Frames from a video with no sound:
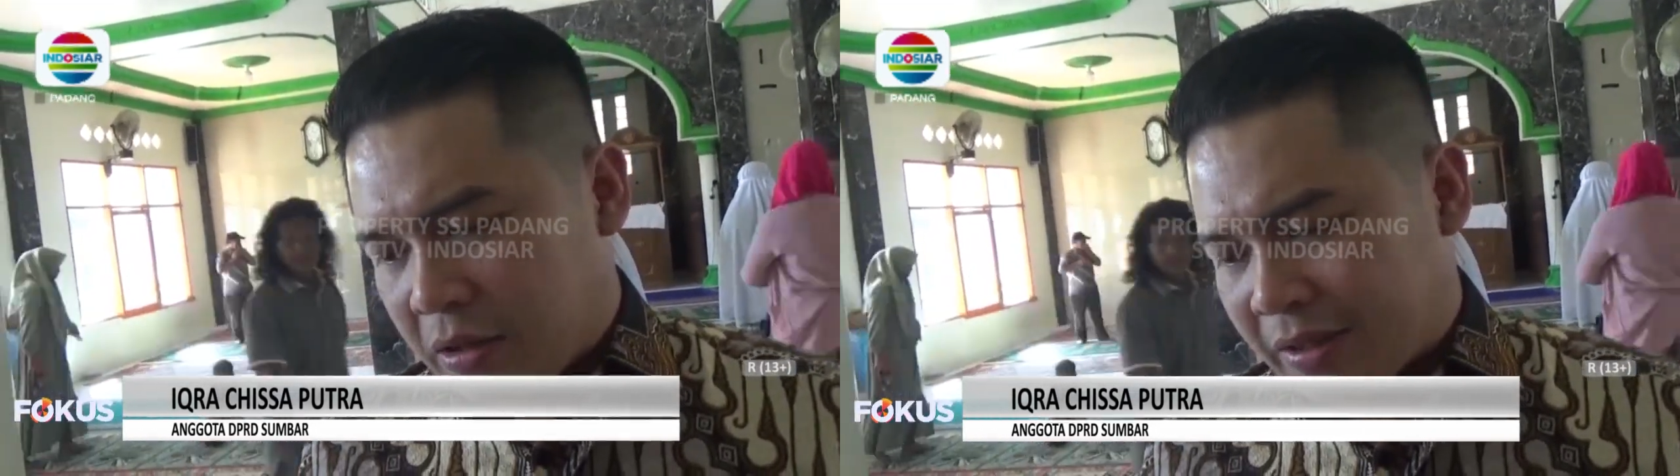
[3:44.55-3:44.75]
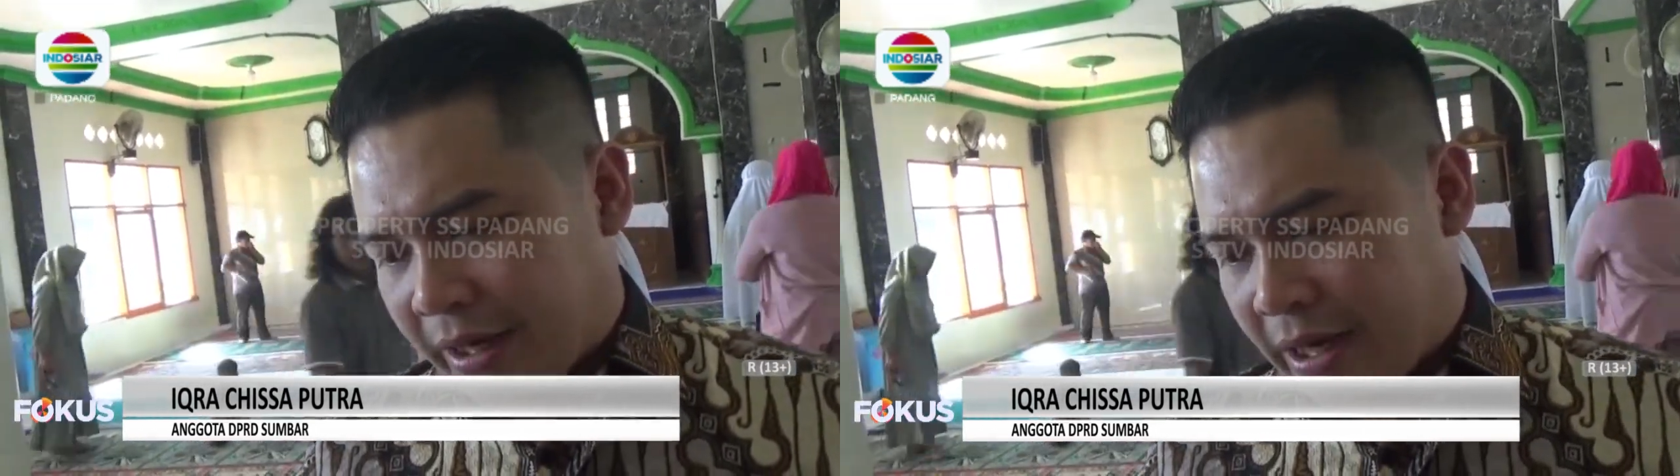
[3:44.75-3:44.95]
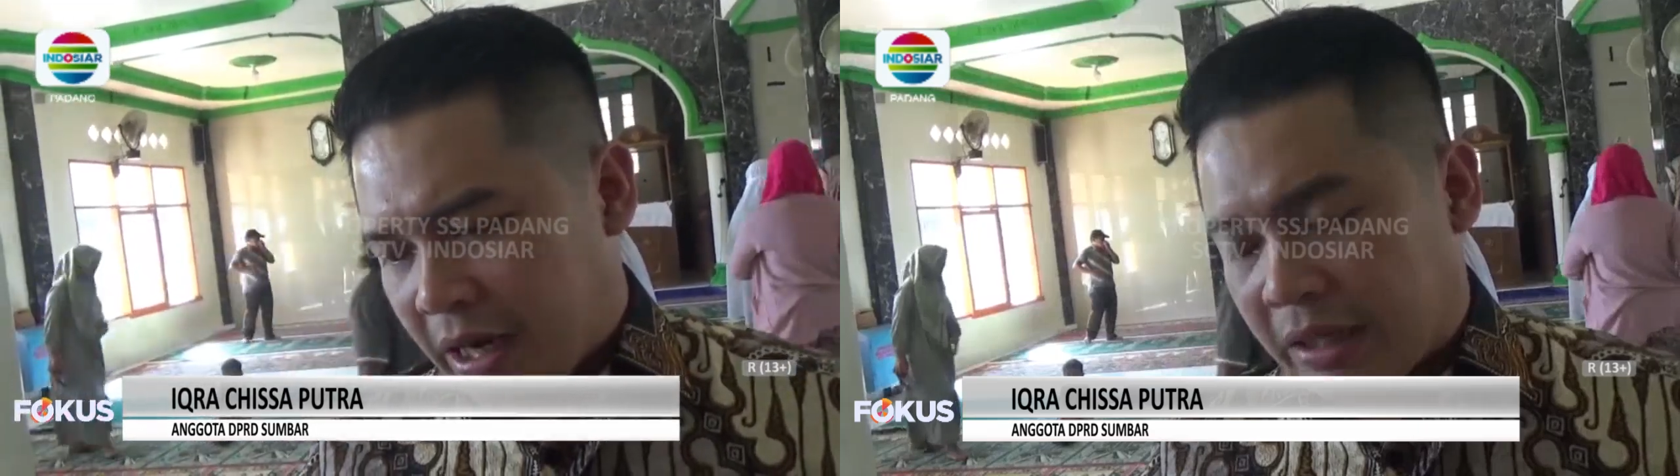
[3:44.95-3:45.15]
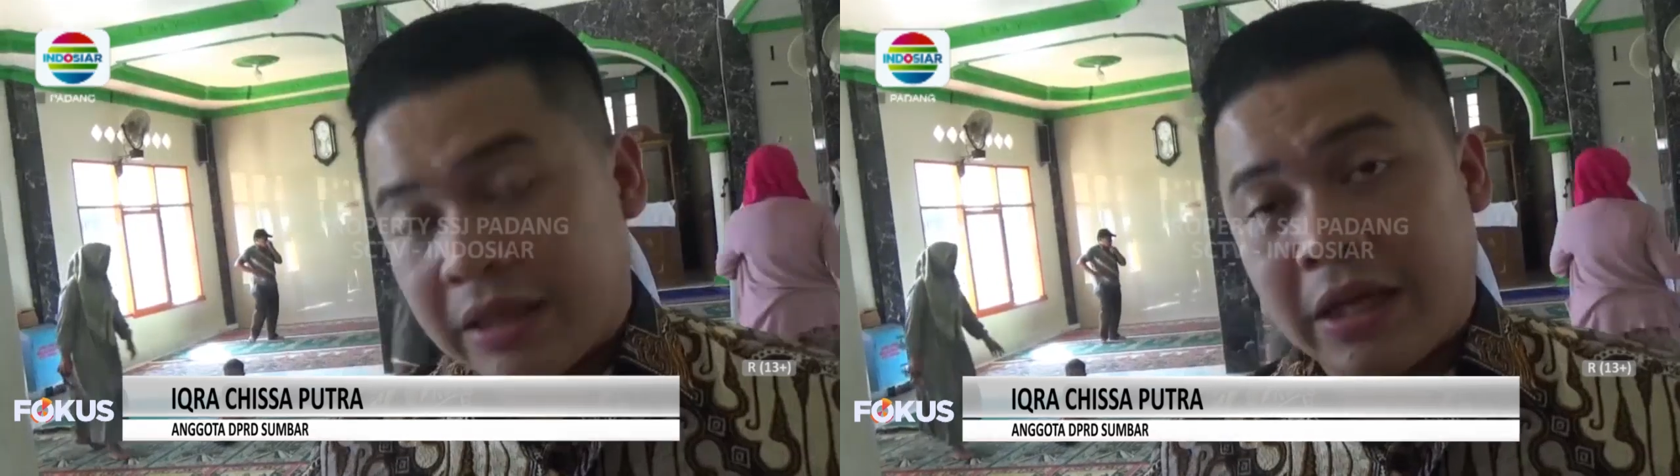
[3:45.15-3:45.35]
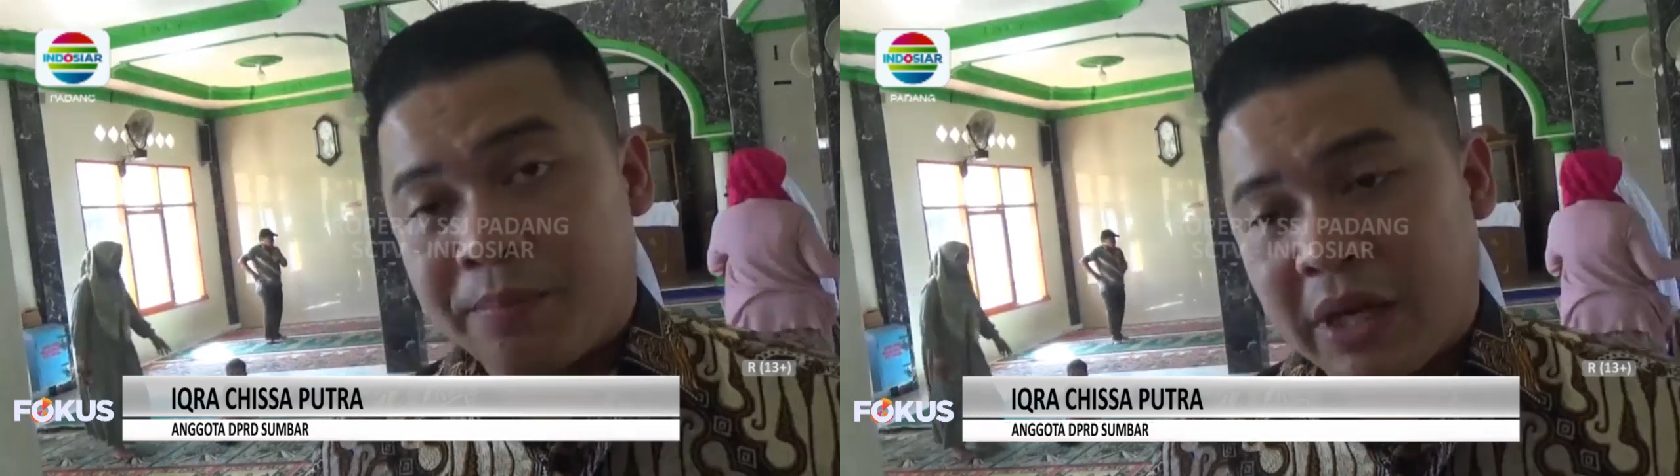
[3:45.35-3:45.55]
saya dengan
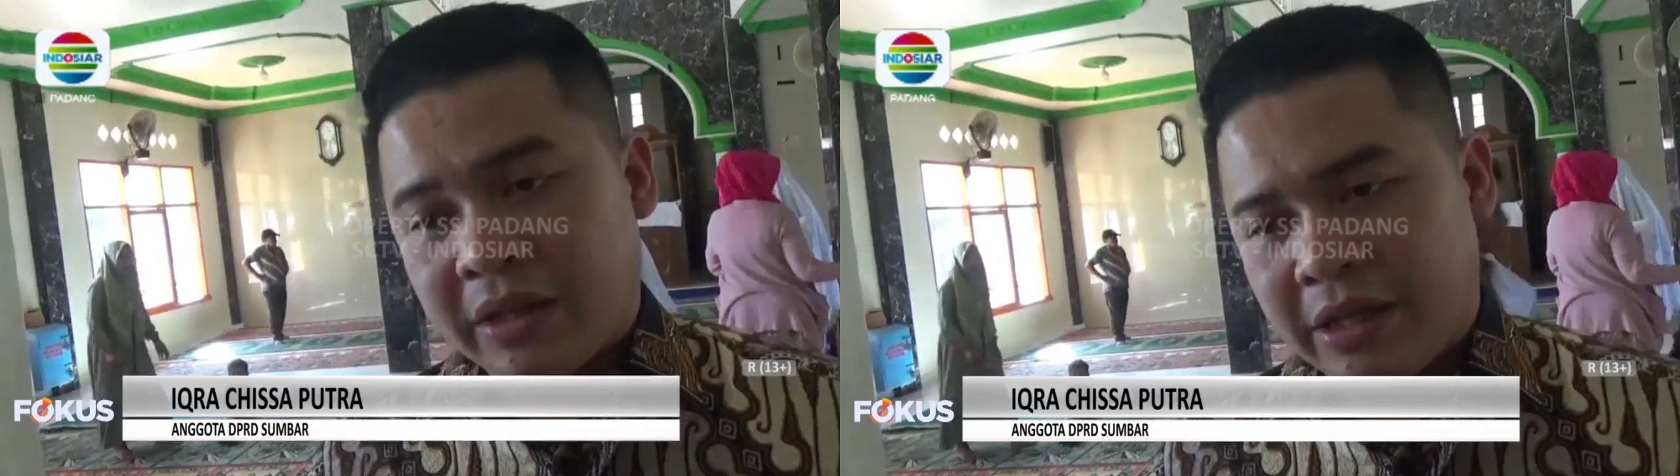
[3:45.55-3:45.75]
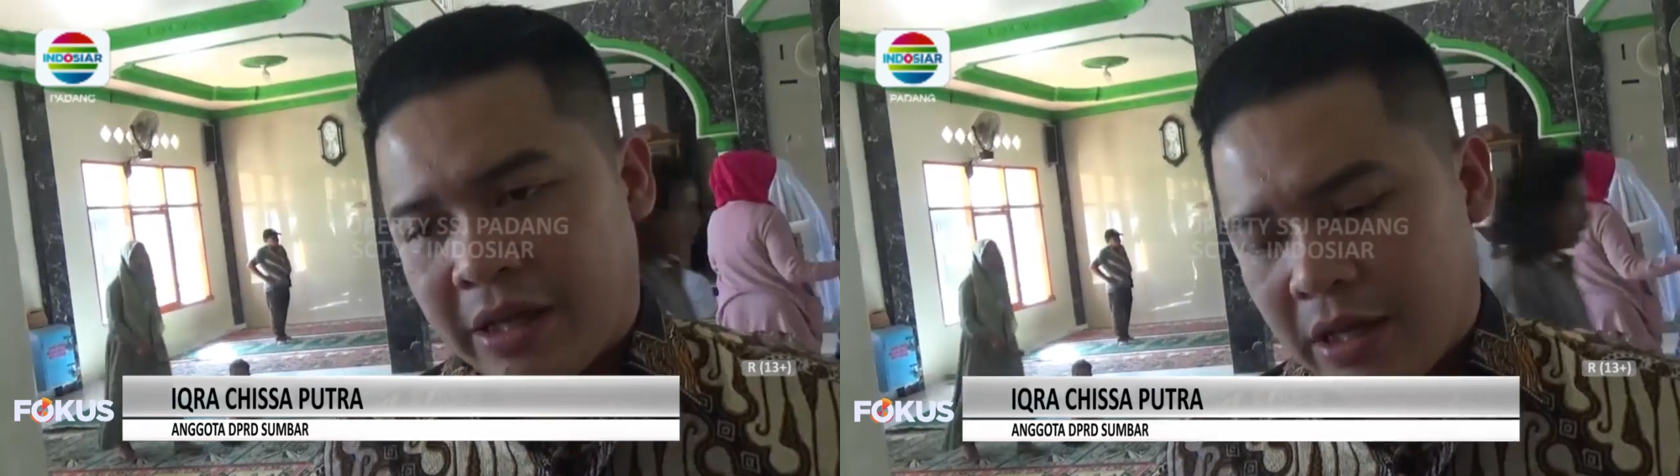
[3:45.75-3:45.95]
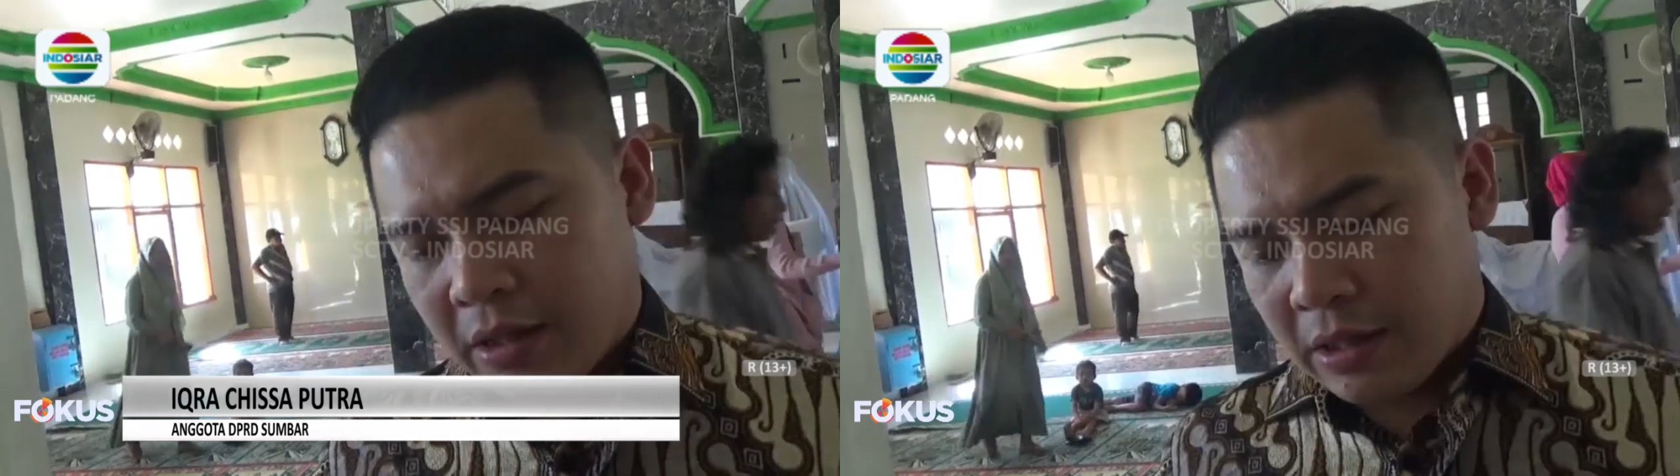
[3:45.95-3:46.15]
tim nantinya